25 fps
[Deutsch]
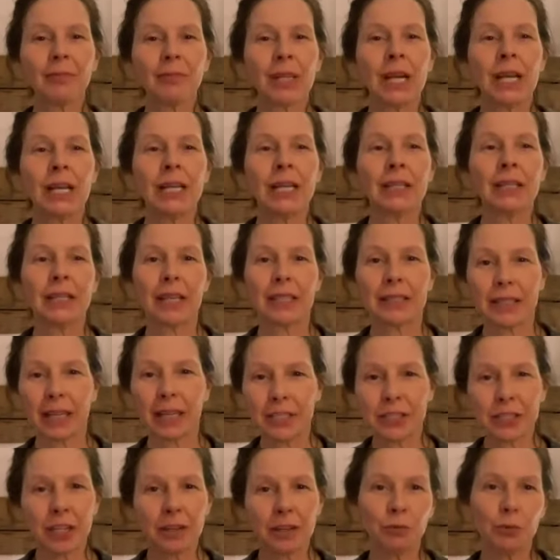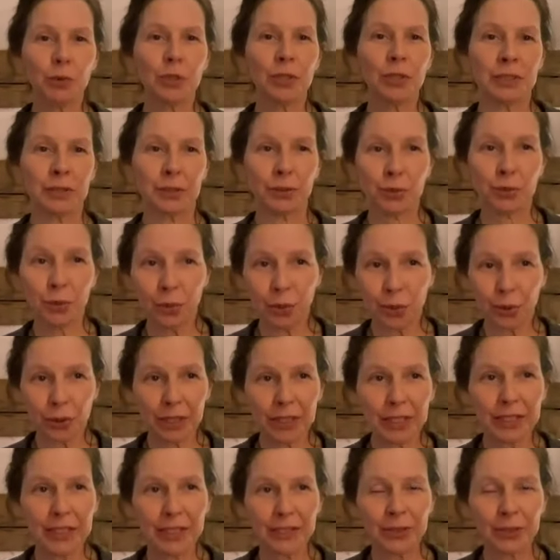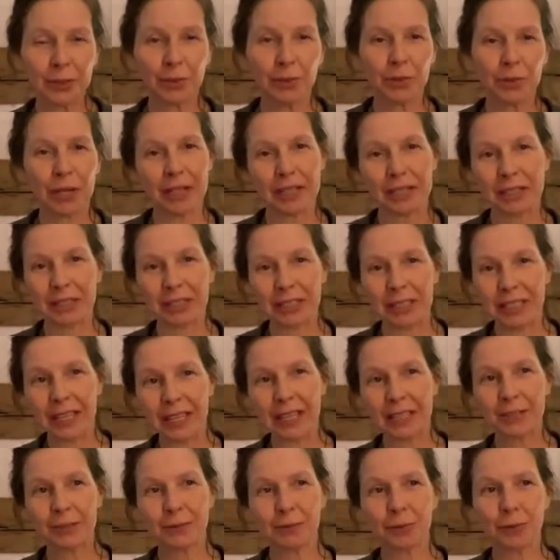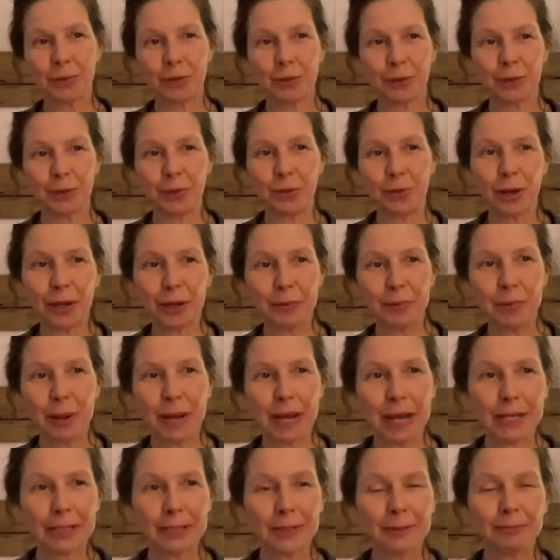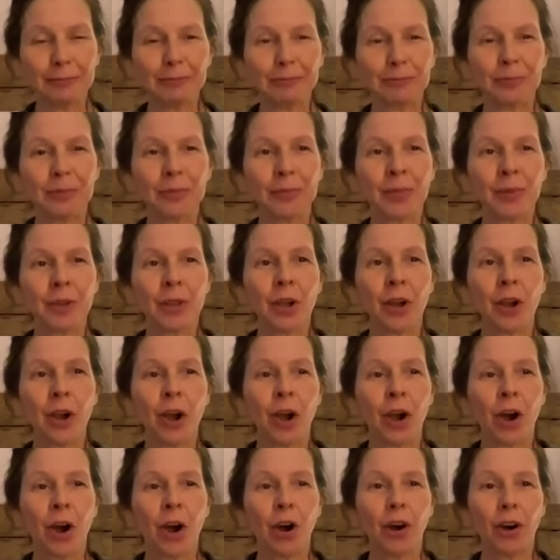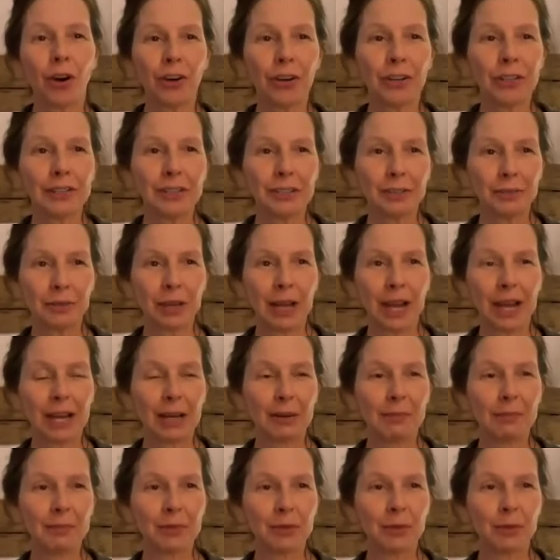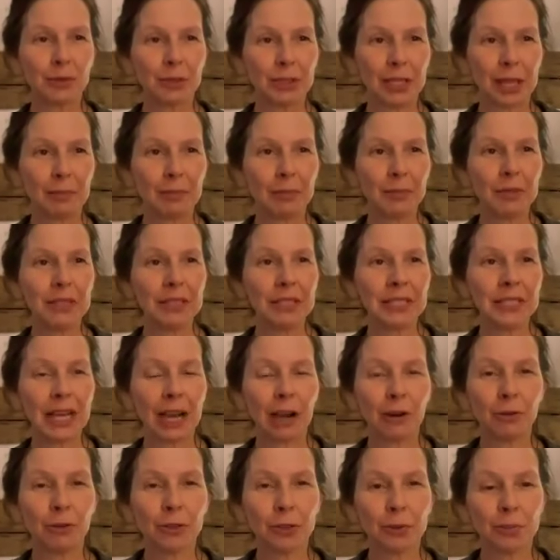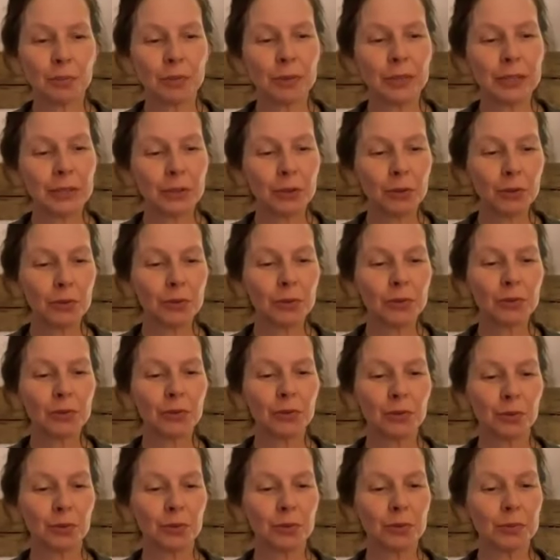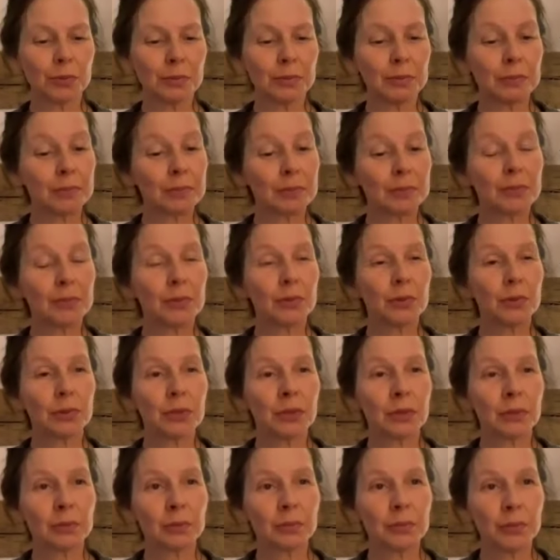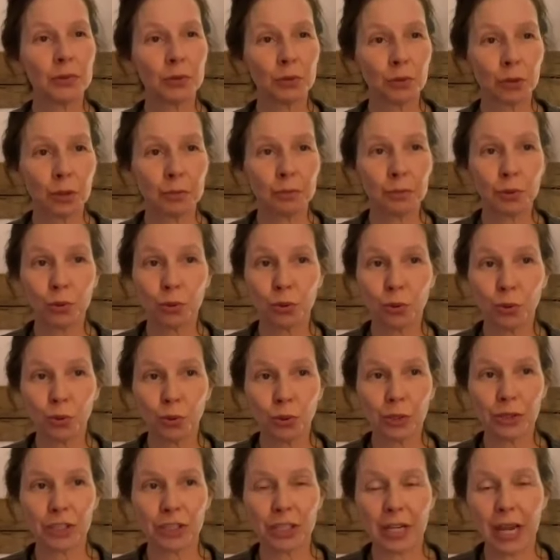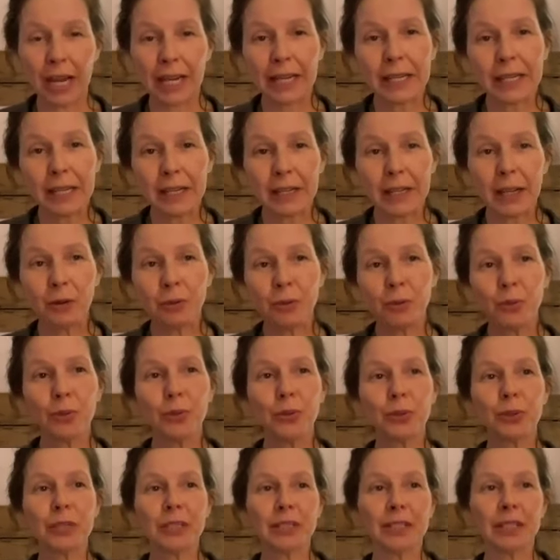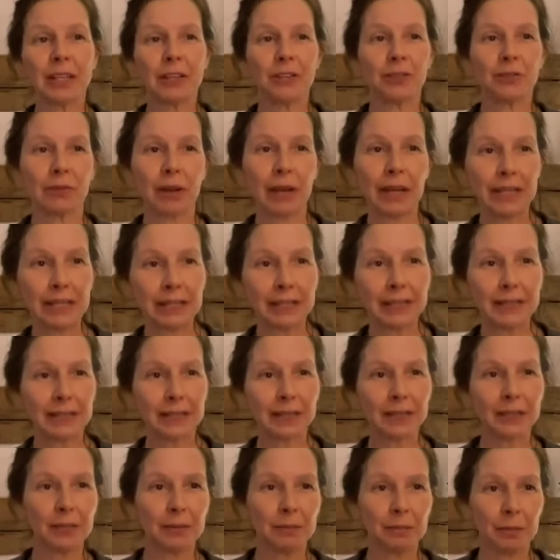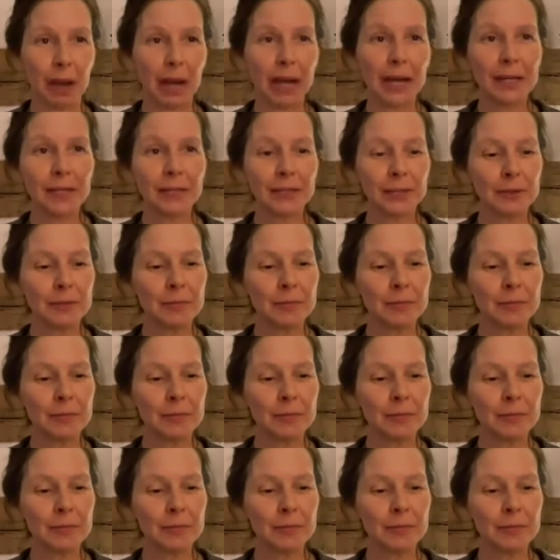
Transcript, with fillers: Natascha wohnt in Zürich und Andreas wohnt in Nürnberg. Und wir haben zusammen die Ausbildung zum, ähm, zur psychologischen Handanalyse in der Schweiz gemacht.